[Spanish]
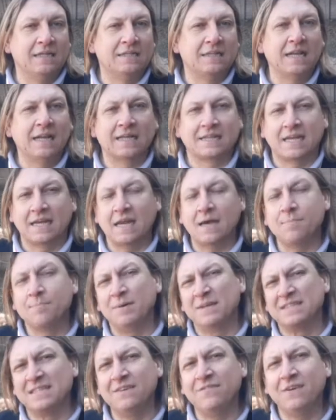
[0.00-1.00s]
la tarea
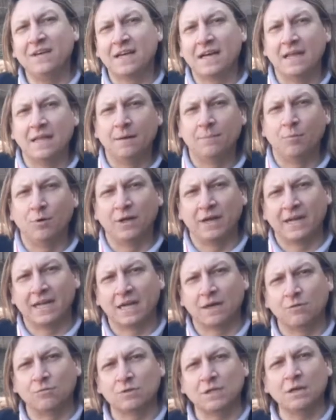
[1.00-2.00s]
específica del Poder
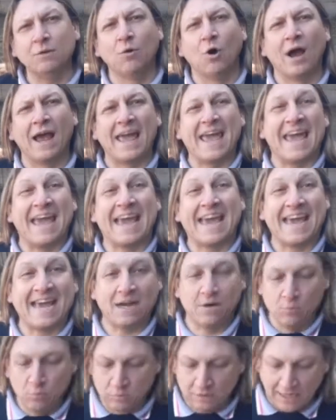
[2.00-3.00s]
Ejecutivo,
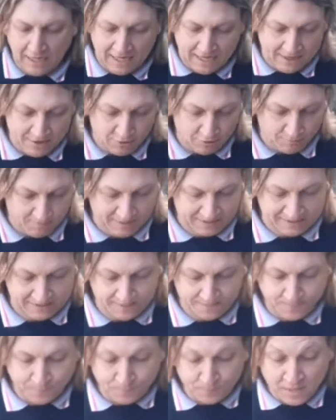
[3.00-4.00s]
ejecuta las
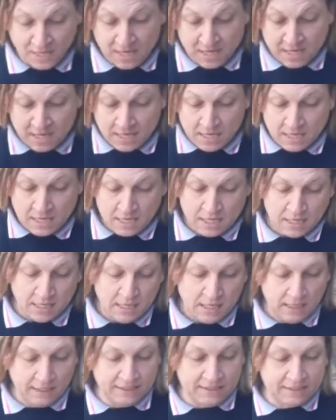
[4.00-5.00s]
normas.
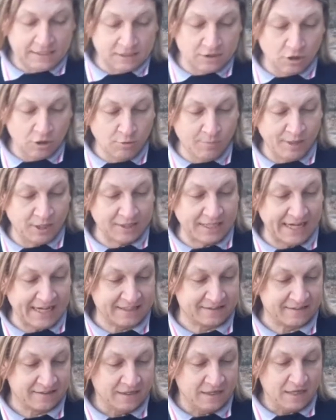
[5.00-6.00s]
Inciso número
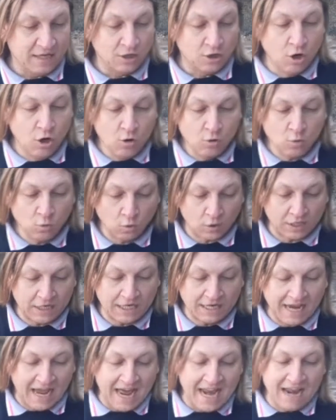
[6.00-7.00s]
3.
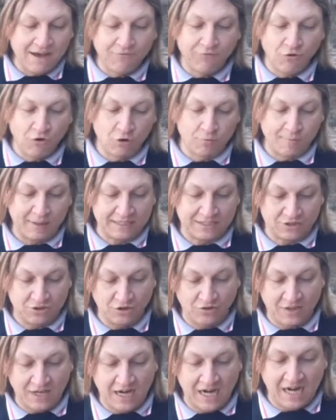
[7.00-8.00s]
Concurrir a la
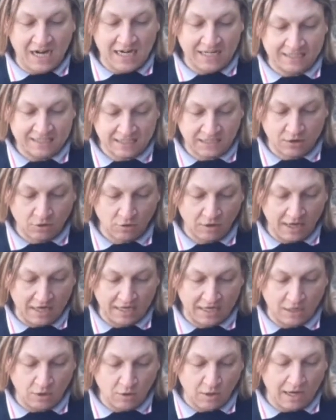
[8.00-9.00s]
formación de las leyes con
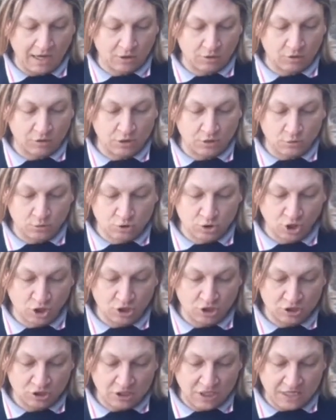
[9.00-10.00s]
arreglo a la
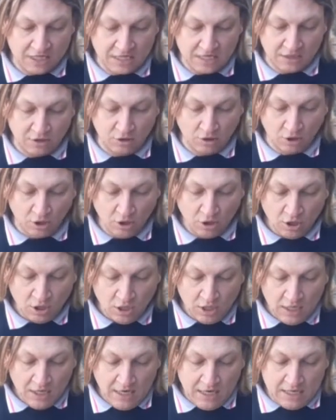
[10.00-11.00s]
Constitución, teniendo
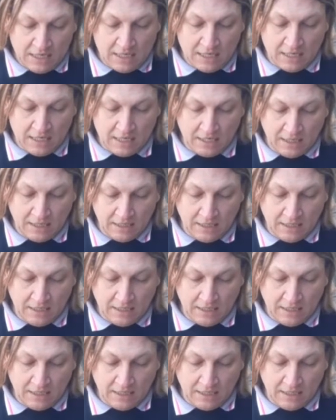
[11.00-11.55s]
el